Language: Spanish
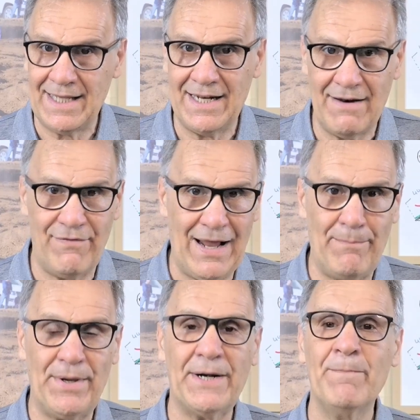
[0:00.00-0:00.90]
tiene el
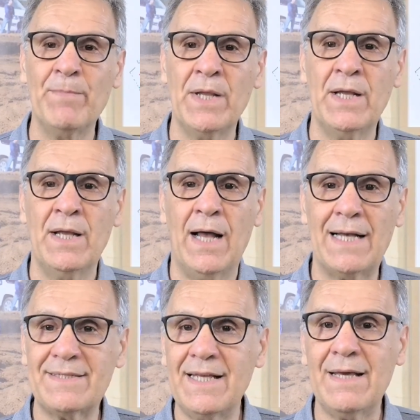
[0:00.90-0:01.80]
flapper.
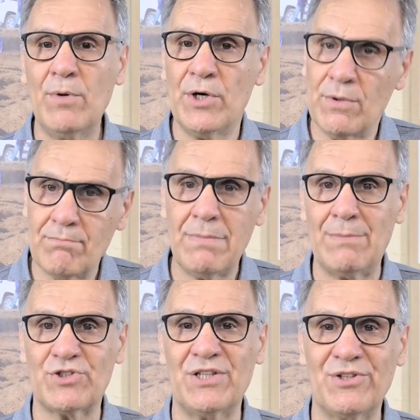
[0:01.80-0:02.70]
Así que bueno,
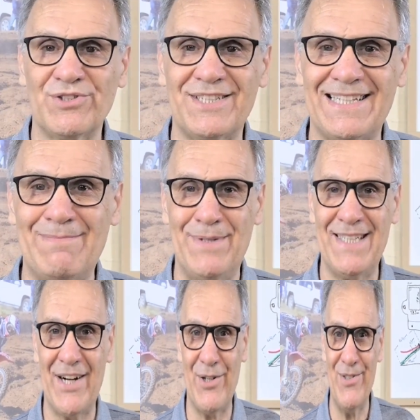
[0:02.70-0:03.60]
vamos entonces al
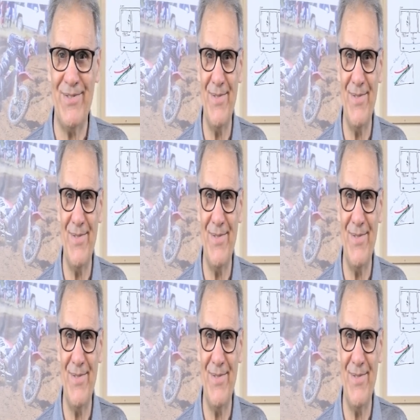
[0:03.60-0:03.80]
pizarrón.